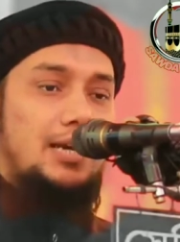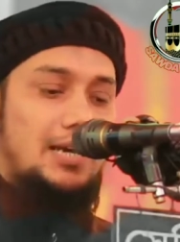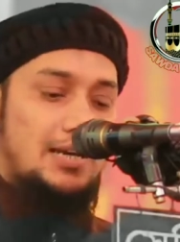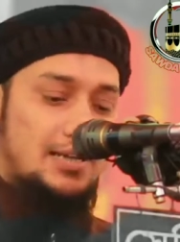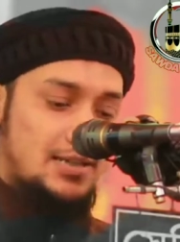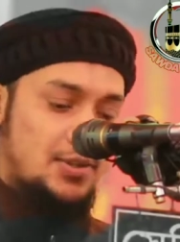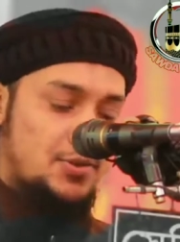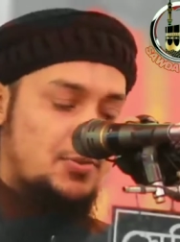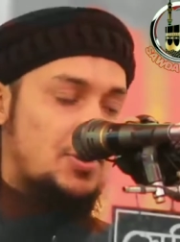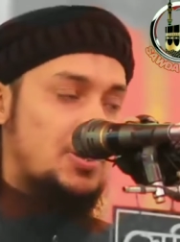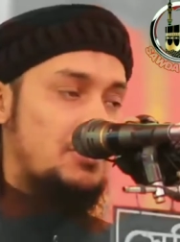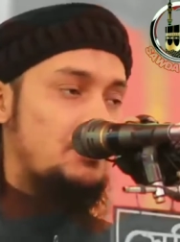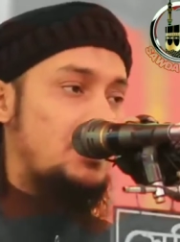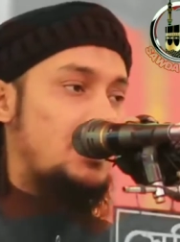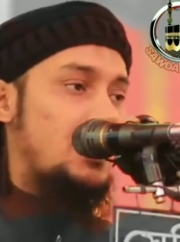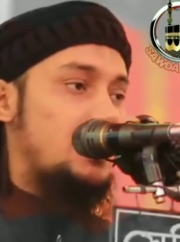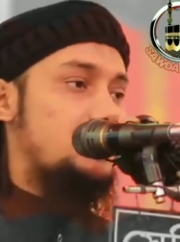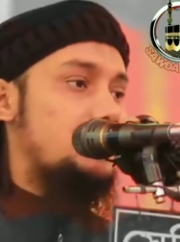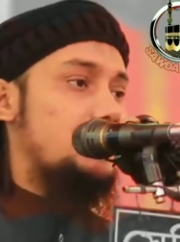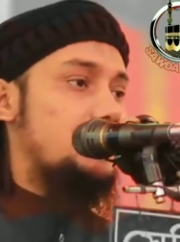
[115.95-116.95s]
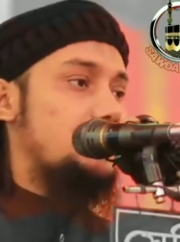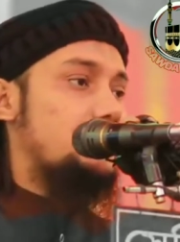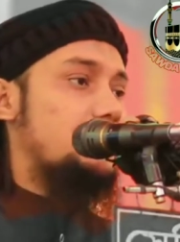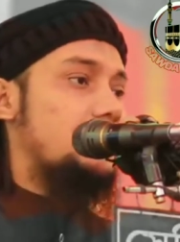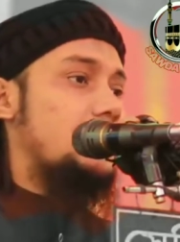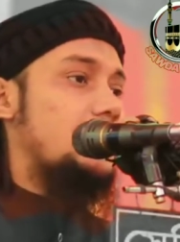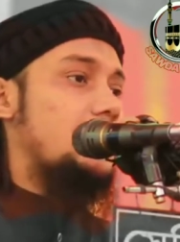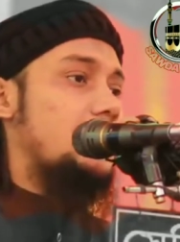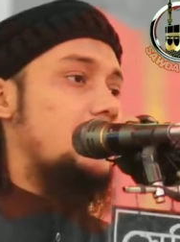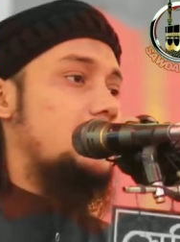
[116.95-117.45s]
একটা সুরা মিলাচ্ছেন
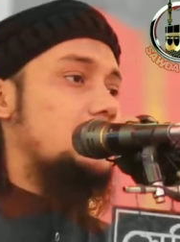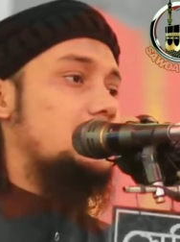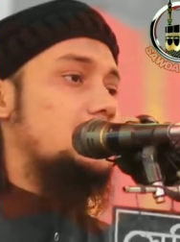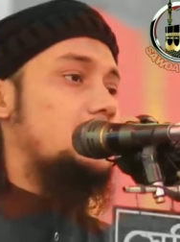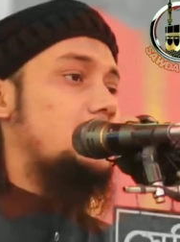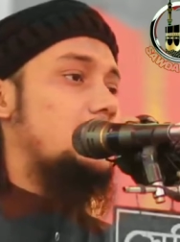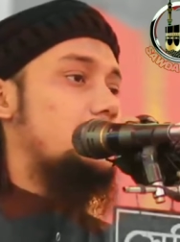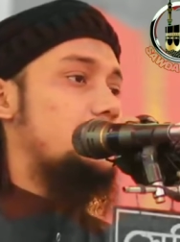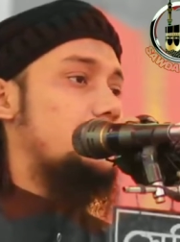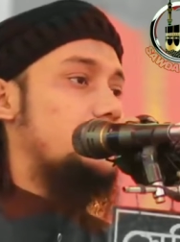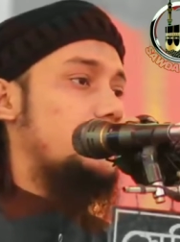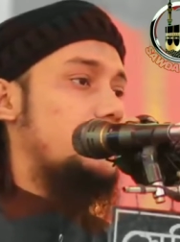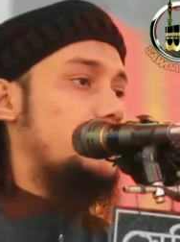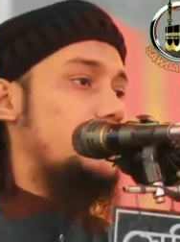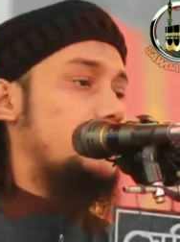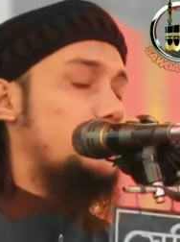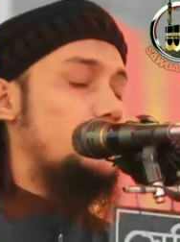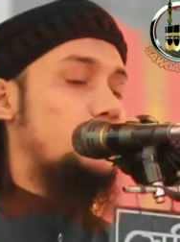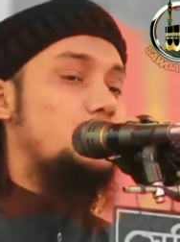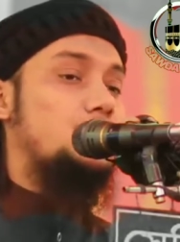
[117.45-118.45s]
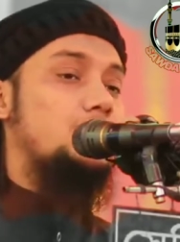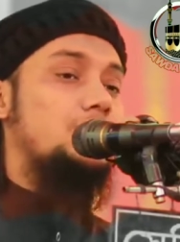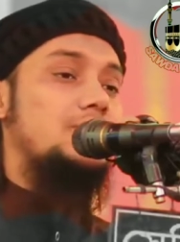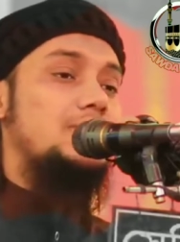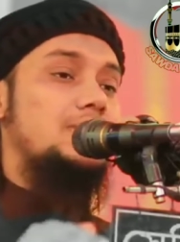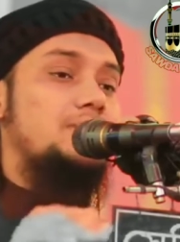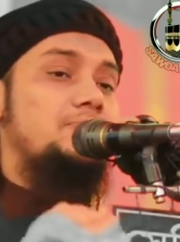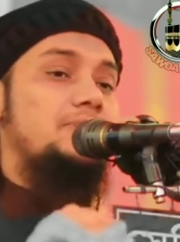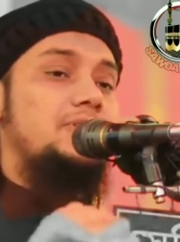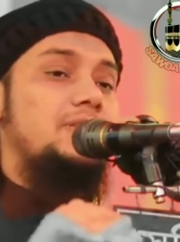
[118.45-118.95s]
সুরে খ্লাসের অর্থ কি রুকুর
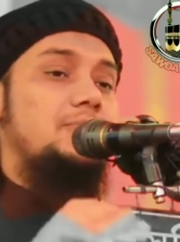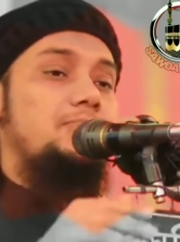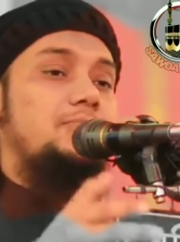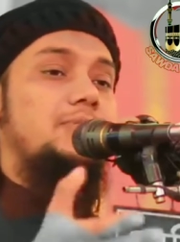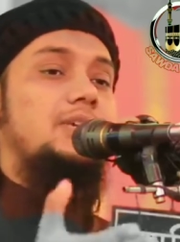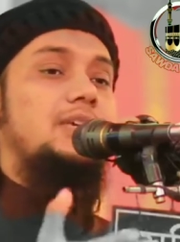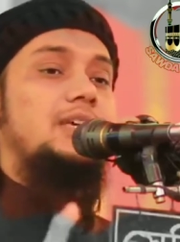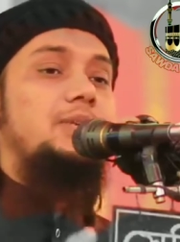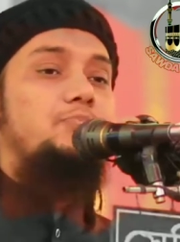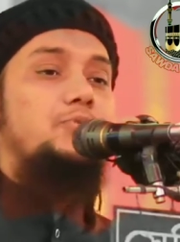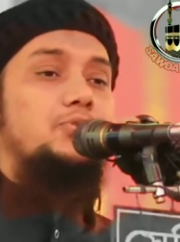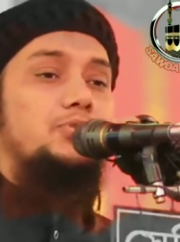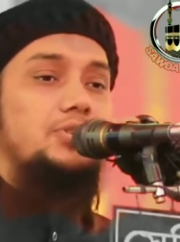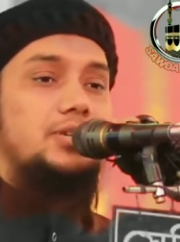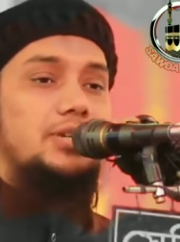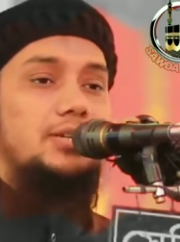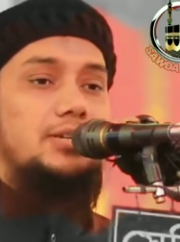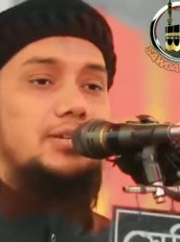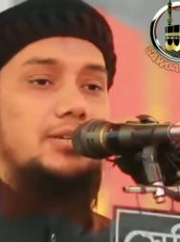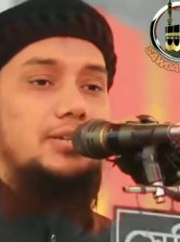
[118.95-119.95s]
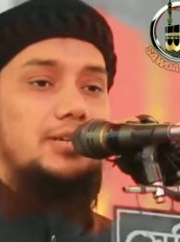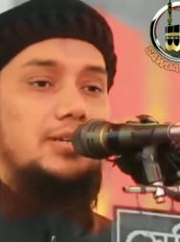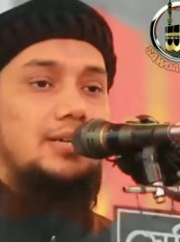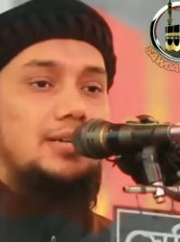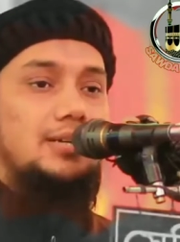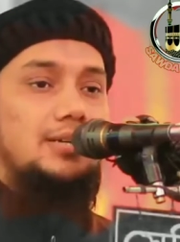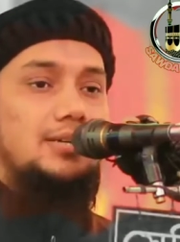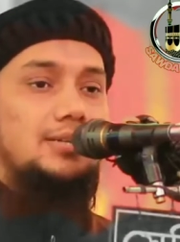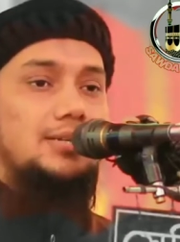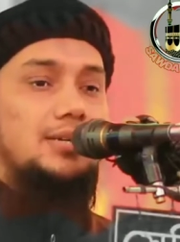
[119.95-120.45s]
তাসবিদে আপনি কি পড়ছেন
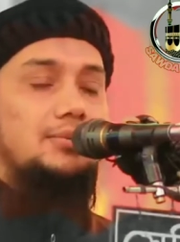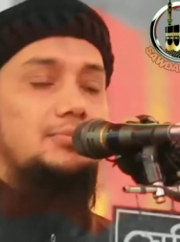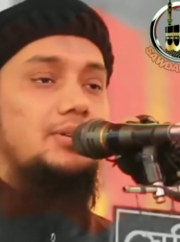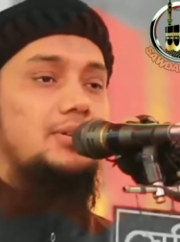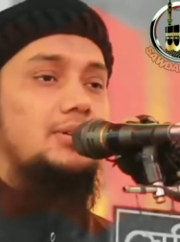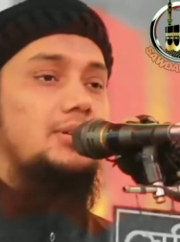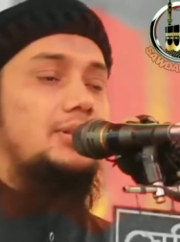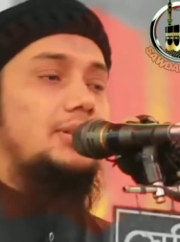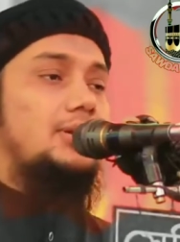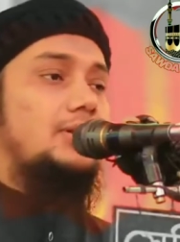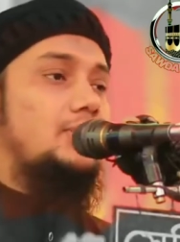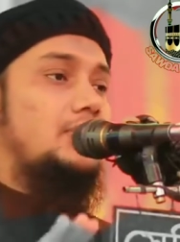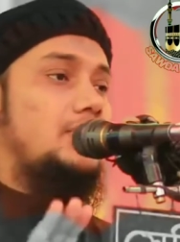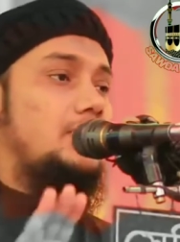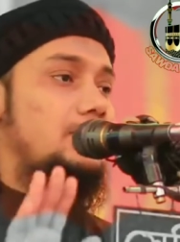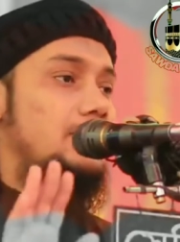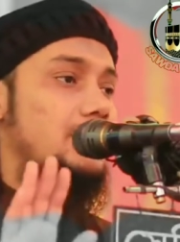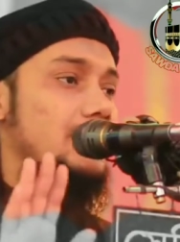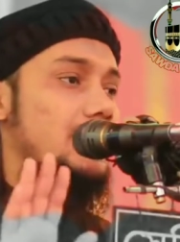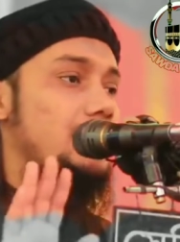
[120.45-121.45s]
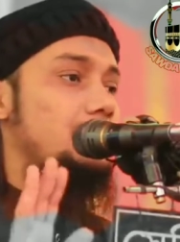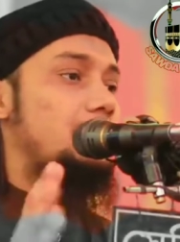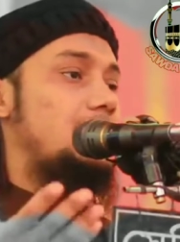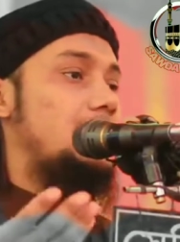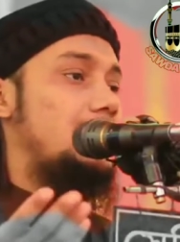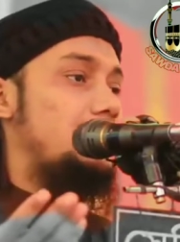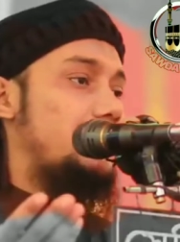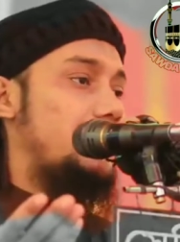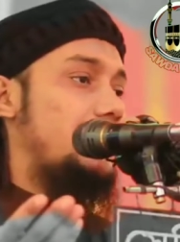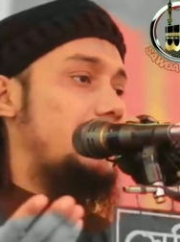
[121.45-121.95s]
সামি আল্লাহ হলিমান
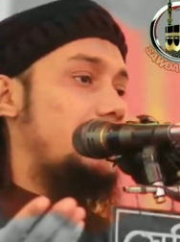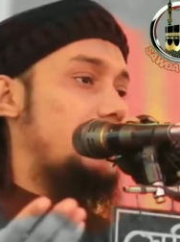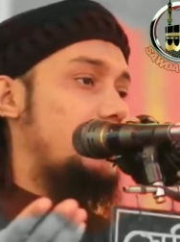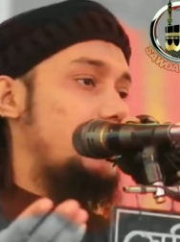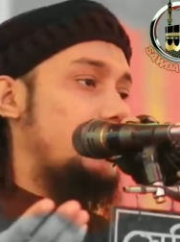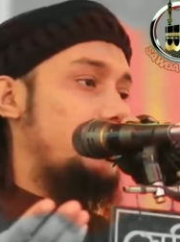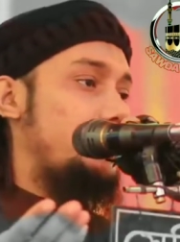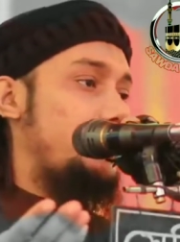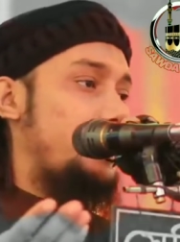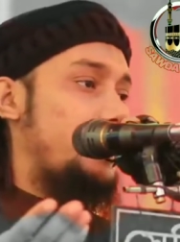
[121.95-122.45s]
হামিদা মানে কি